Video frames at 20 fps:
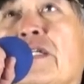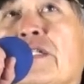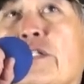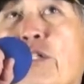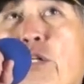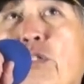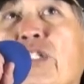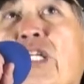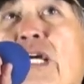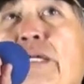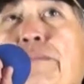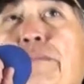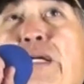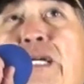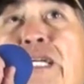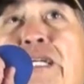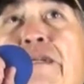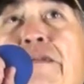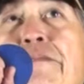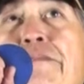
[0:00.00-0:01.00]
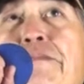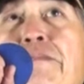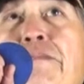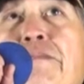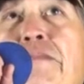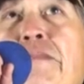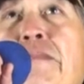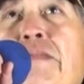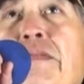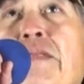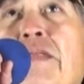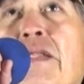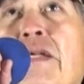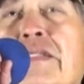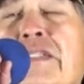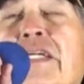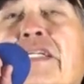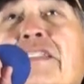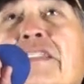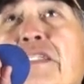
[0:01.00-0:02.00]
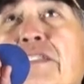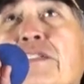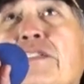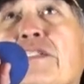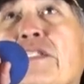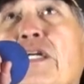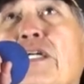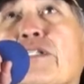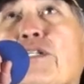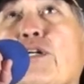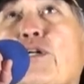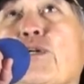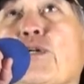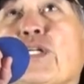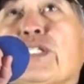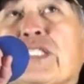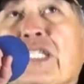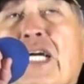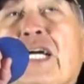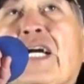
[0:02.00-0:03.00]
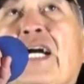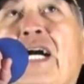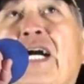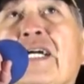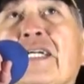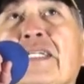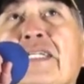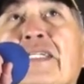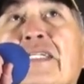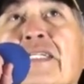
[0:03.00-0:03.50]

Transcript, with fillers: 农产品，连人吃了都会健康。